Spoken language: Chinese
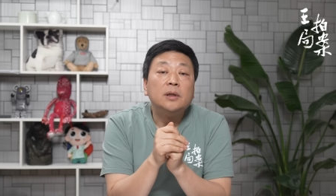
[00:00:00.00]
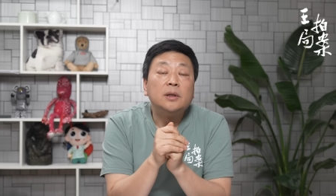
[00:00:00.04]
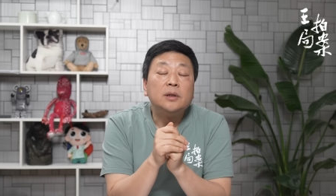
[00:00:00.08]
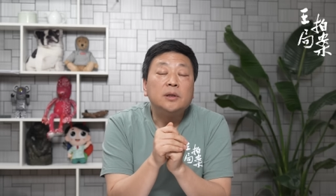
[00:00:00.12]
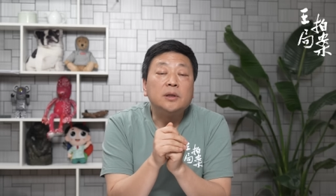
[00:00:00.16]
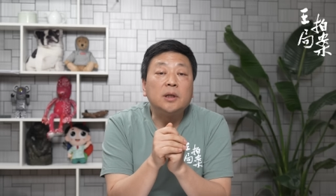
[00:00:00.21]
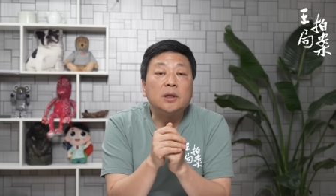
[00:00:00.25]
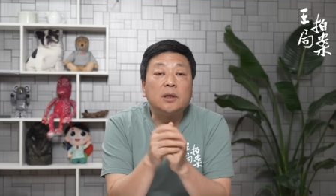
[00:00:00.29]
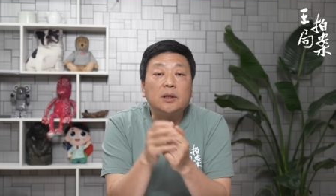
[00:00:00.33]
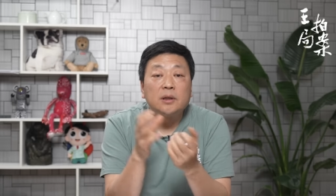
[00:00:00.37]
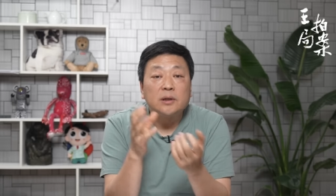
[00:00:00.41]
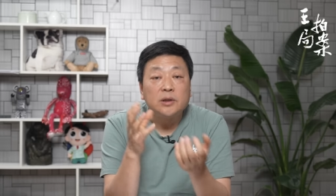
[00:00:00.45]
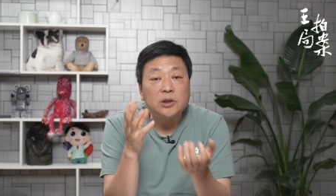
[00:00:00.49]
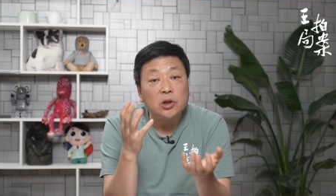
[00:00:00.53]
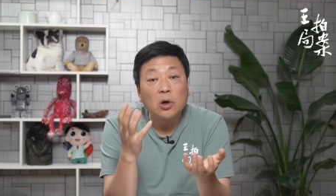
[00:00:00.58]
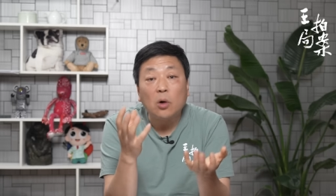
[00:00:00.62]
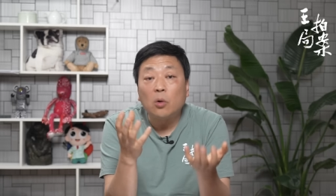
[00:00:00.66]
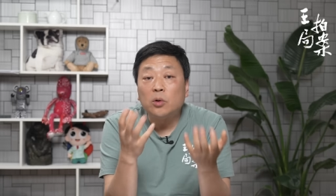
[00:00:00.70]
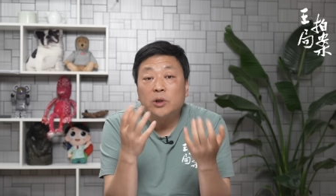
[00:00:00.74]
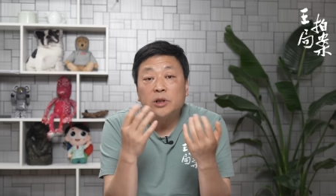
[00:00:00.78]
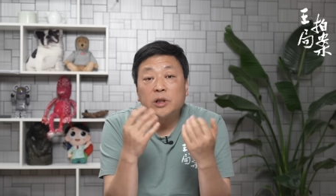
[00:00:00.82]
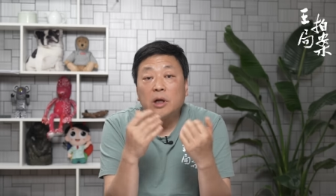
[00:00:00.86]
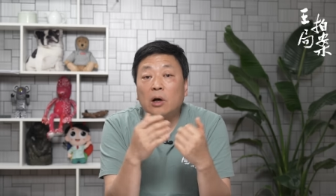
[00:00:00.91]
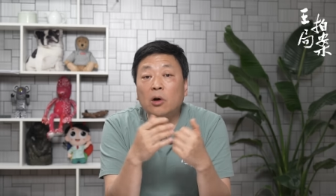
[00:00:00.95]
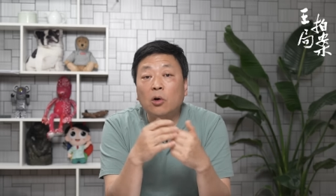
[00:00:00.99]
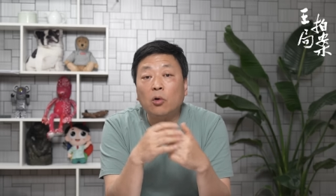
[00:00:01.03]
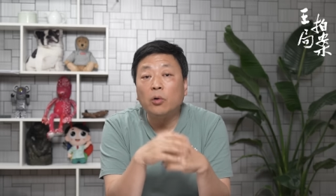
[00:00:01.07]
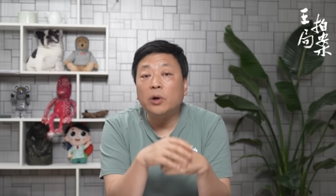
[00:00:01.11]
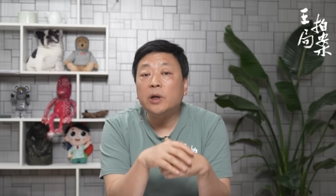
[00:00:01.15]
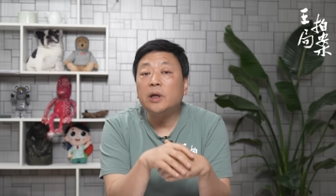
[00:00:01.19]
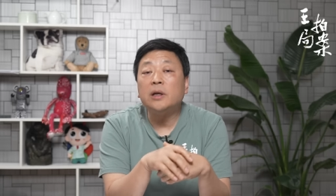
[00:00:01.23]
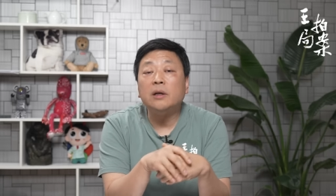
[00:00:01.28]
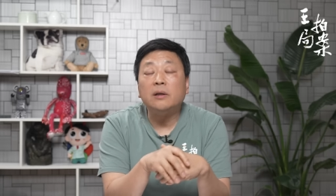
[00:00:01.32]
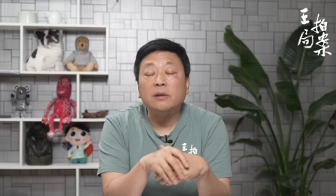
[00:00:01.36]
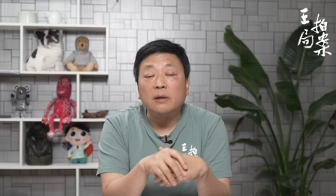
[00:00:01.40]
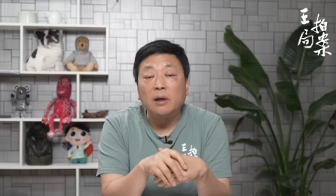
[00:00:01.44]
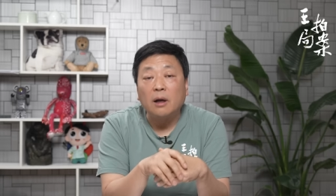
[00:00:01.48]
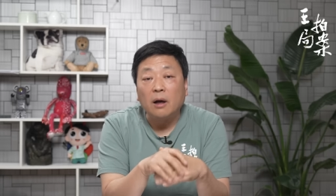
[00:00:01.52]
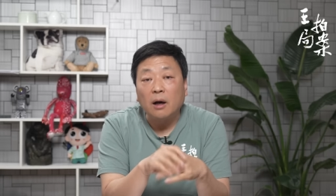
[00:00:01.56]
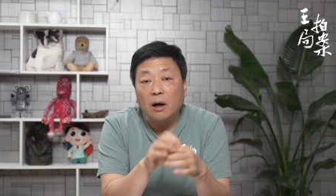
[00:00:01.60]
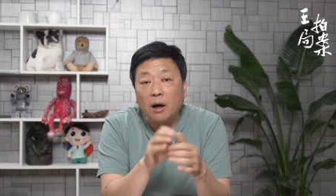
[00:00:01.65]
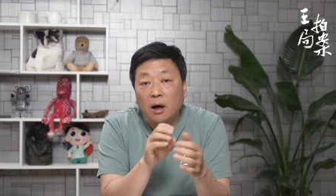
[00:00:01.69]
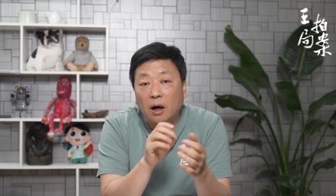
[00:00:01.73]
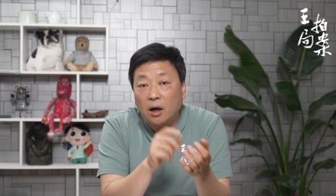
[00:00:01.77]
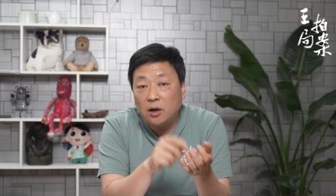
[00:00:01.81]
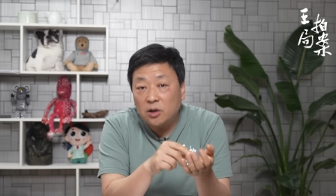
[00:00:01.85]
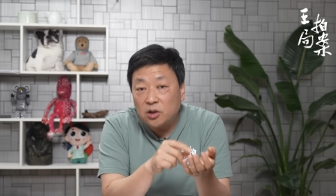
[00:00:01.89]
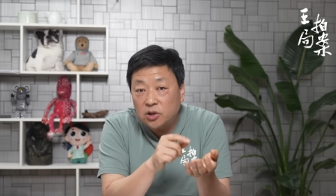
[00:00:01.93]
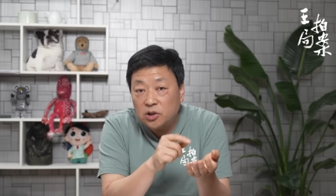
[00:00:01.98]
这个交相辉映的
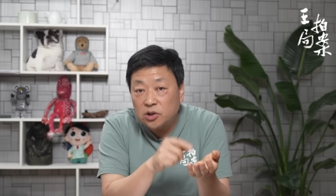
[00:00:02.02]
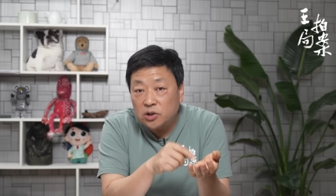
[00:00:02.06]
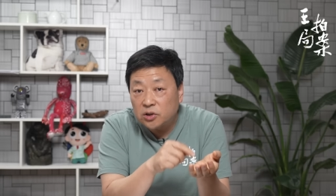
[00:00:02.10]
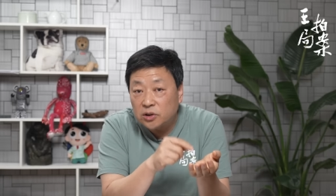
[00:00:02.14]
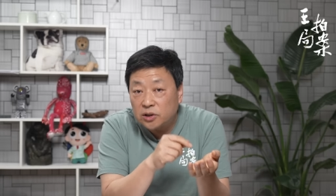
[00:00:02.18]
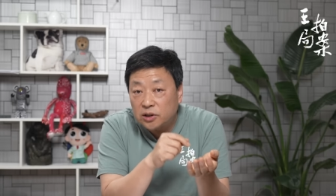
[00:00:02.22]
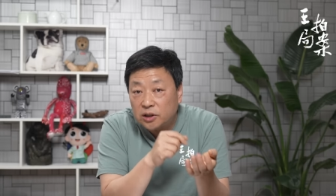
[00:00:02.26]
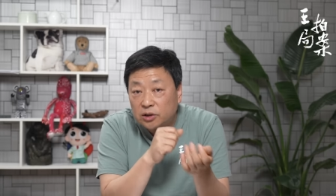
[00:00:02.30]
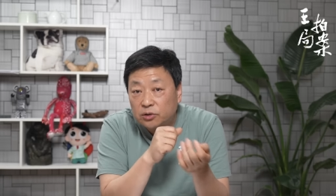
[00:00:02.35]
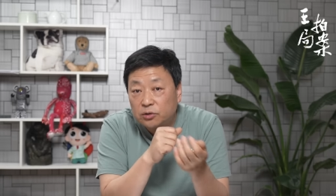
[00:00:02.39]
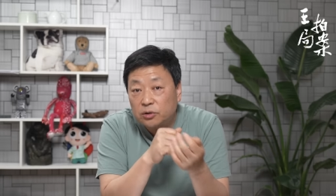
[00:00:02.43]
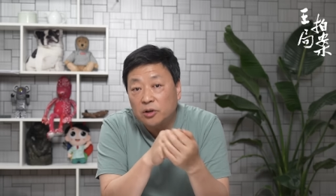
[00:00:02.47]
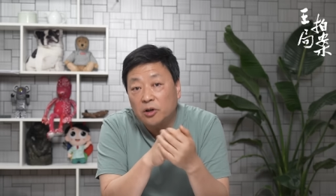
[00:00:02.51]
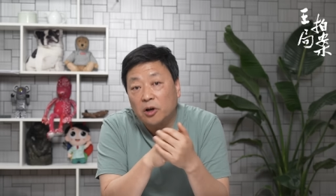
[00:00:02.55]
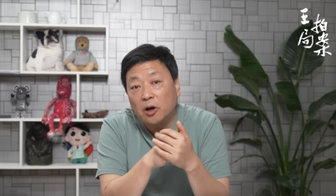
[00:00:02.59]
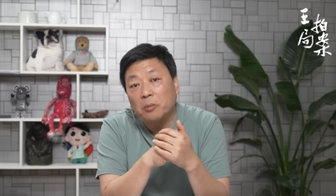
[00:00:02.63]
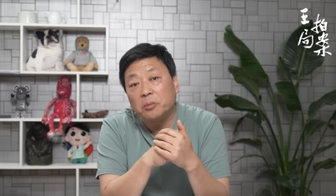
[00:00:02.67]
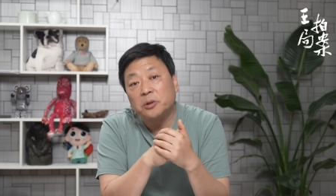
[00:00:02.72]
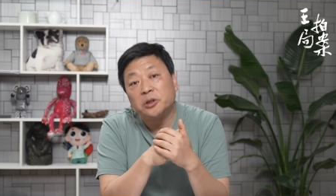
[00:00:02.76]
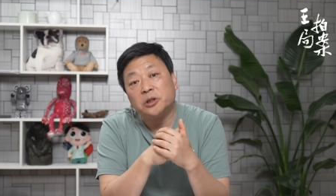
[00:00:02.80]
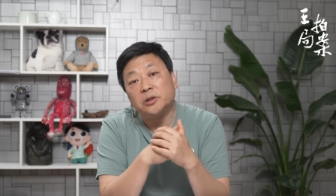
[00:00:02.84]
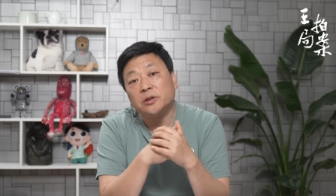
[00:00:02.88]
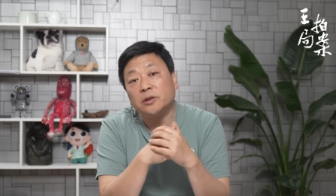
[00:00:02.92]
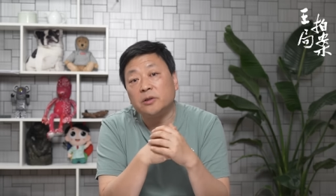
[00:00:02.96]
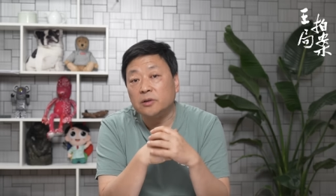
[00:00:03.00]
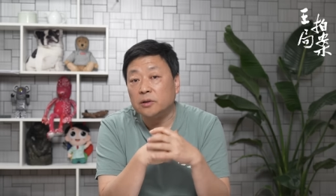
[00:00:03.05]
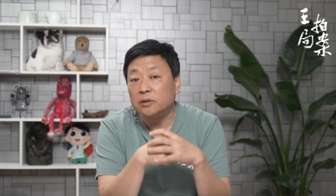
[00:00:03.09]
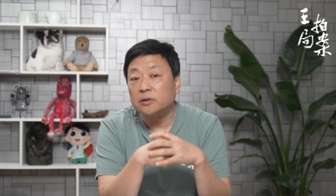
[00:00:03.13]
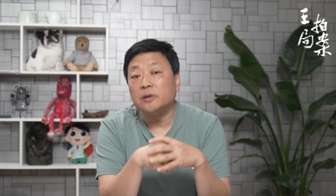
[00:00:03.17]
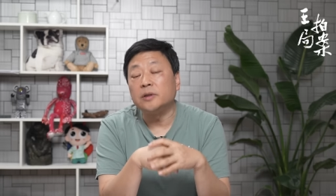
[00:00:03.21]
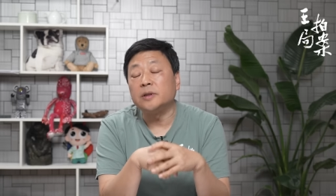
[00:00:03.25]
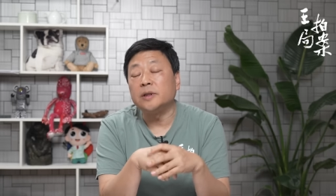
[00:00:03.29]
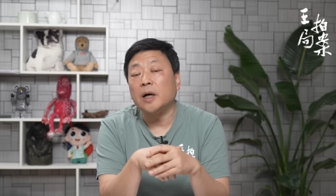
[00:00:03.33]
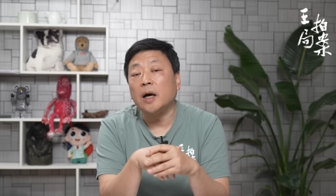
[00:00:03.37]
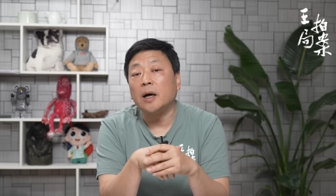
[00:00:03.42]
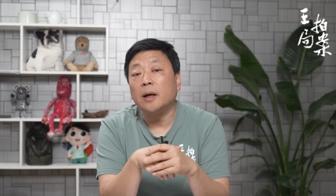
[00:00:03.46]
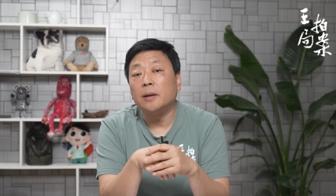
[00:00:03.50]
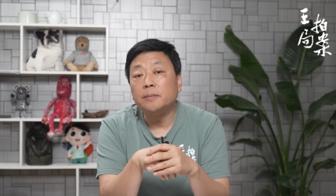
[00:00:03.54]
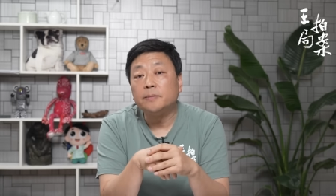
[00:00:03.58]
二十世纪最了不起的政治家。